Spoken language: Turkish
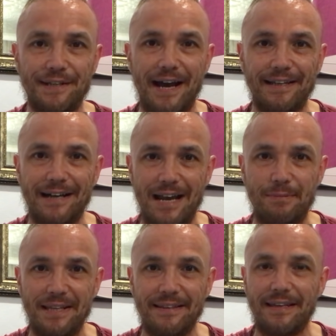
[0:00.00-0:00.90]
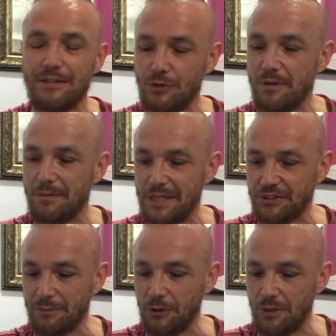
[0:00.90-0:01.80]
Yani galibiyetle yeni döneme
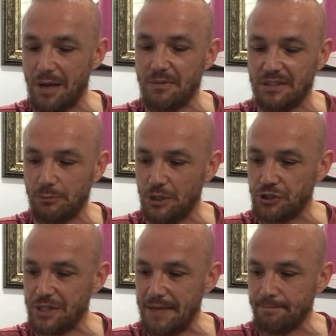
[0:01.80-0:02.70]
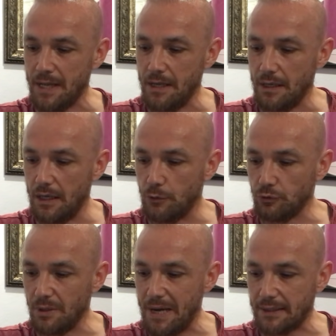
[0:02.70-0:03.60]
başlamak önemliydi. Bu açıdan e,
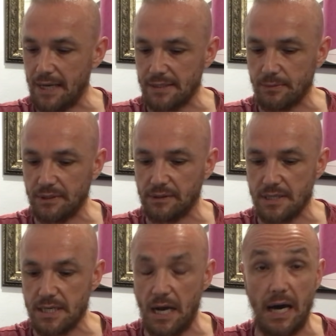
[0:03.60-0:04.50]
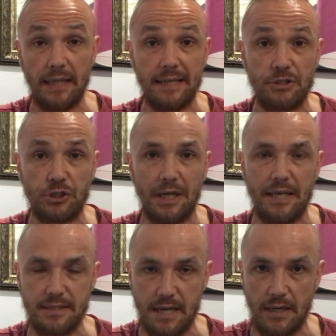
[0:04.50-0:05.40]
kutlamak lazım Galatasaray'ı. Aytaç Kara
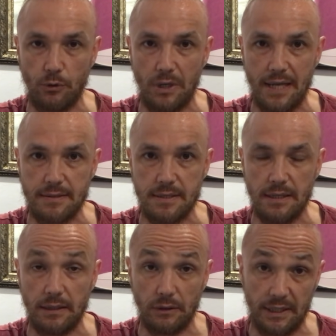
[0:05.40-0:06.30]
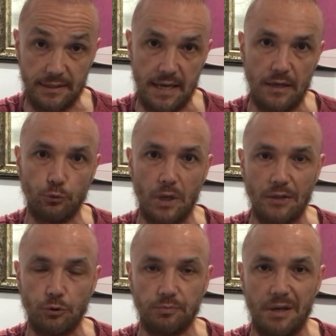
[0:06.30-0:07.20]
iki tane gol attı. iki tane
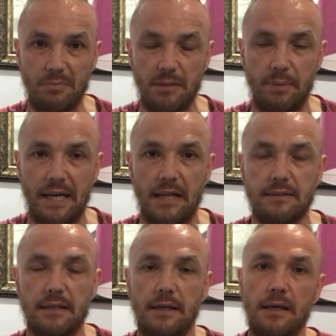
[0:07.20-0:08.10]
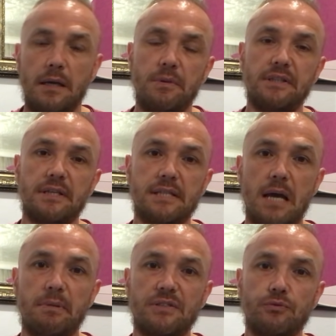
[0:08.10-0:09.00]
duran toptan biri penaltı. Biri de
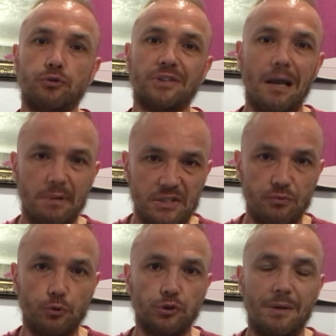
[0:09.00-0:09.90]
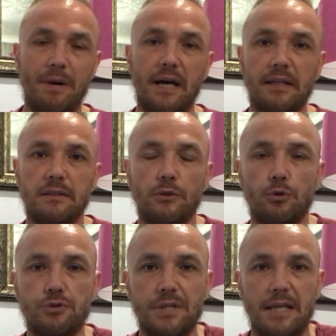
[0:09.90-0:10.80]
serbest vuruş. Serbest vuruşta maharetini
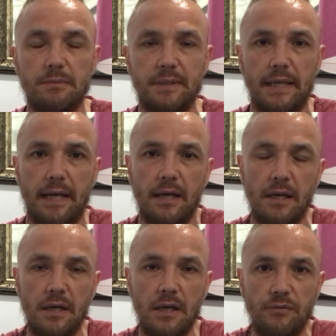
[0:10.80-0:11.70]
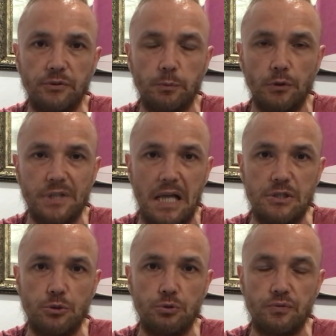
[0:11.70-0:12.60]
gösterdi. Bir kere futbol
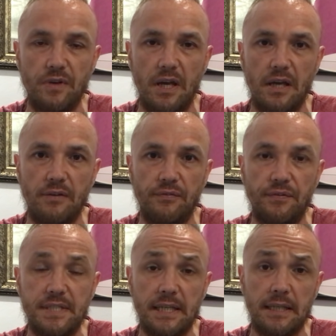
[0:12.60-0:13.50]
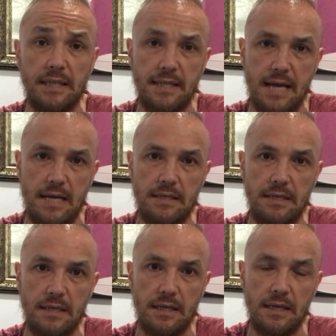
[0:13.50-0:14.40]
sadece güç ve fizik
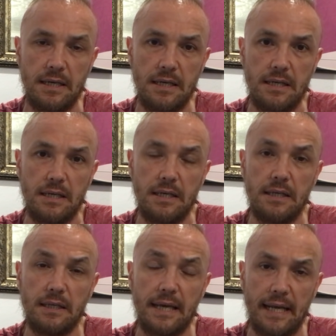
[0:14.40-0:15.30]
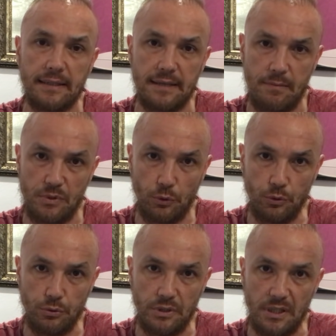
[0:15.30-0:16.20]
yeterliliği e, gerektiren bir
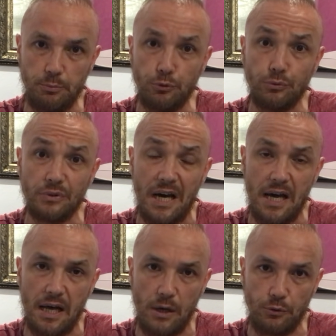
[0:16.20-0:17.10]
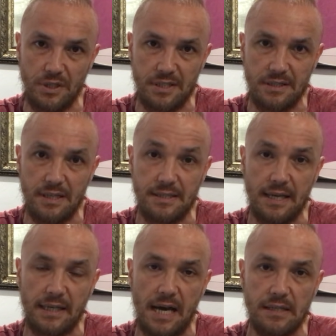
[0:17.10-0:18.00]
oyun değil. Bunun daha ötesinde
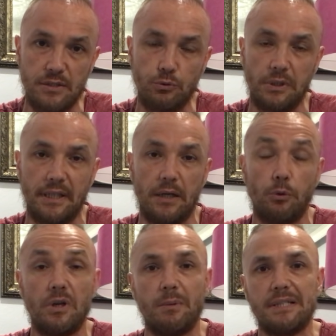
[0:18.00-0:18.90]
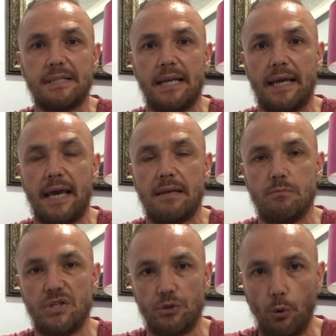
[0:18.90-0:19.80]
zekanızı kullanarak oynamanız
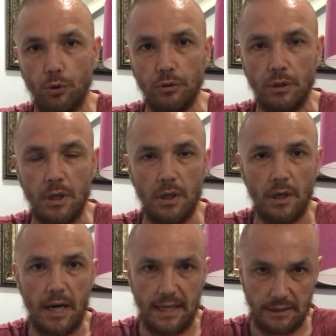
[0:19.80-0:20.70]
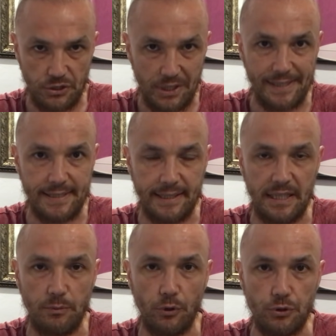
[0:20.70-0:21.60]
gereken bir oyun. Aytaç Kara
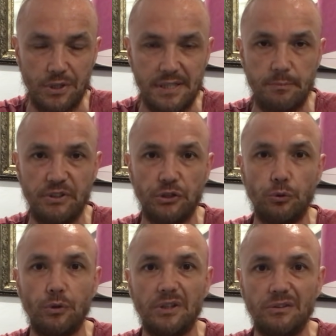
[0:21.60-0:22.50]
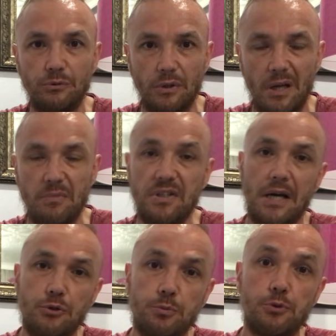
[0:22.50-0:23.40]
zeki bir oyuncu. Kasımpaşa'da oynadığı dönemde
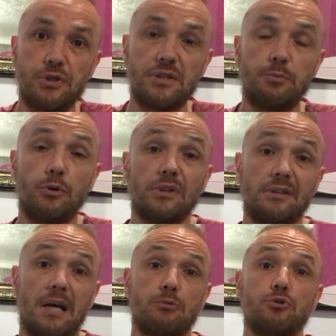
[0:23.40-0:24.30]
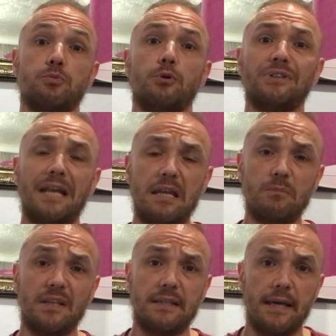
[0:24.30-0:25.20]
daha önce Bursa Spor'da, Trabzonspor
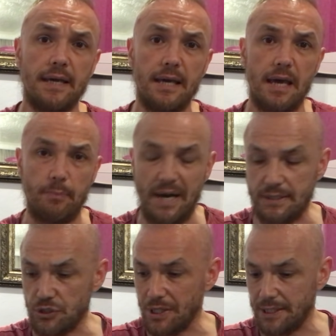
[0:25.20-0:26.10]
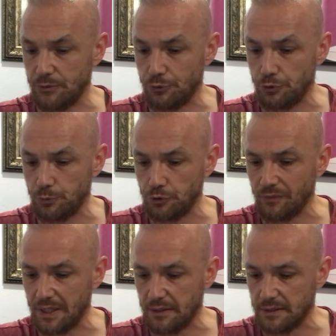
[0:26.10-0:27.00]
deneyiminde de hep aynı şeyleri düşünmüştüm
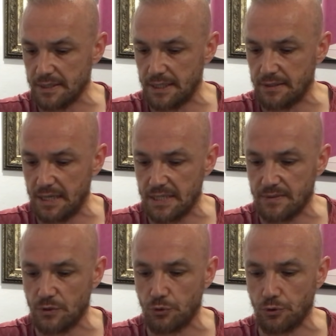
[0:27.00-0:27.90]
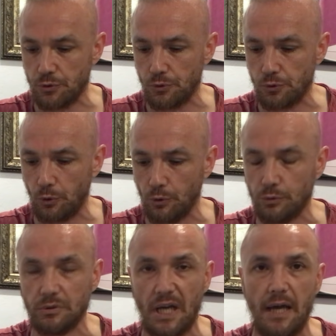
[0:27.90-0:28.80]
ve Galatasaray'a transferi söz konusu
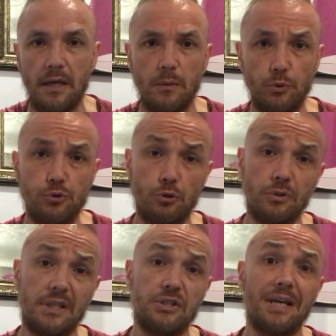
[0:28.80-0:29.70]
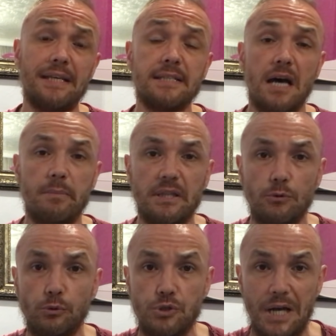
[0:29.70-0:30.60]
olduğunda bunun son derece isabetli
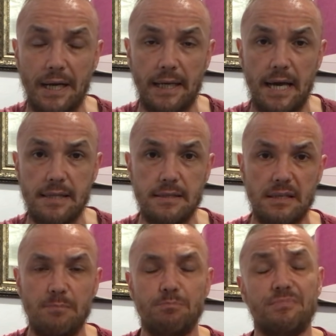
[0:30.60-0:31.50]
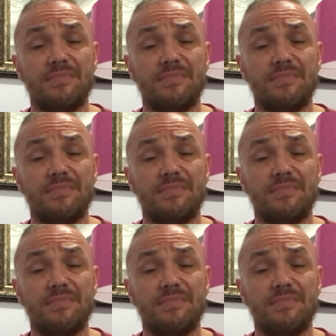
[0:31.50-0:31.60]
olacağı kanaatindeyim.